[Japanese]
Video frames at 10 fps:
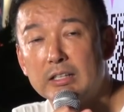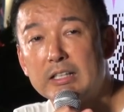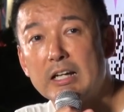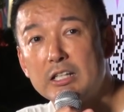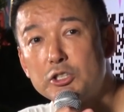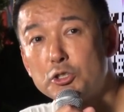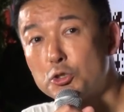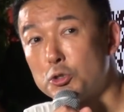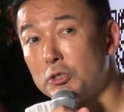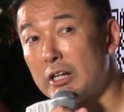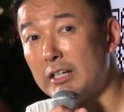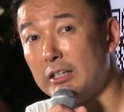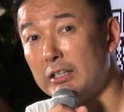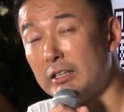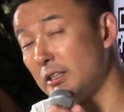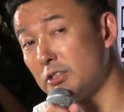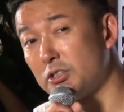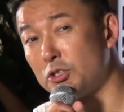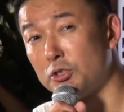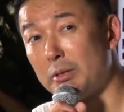いっかいリツイートするぐらい
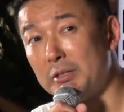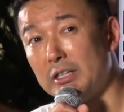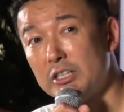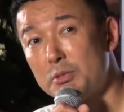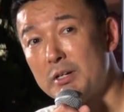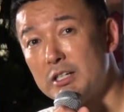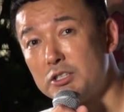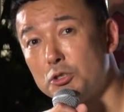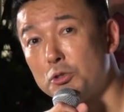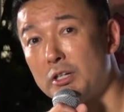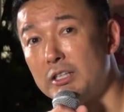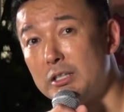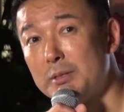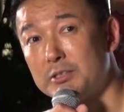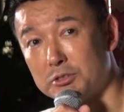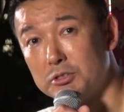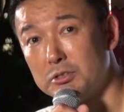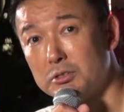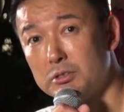するたびにいちまんリツイートぐらいいきます。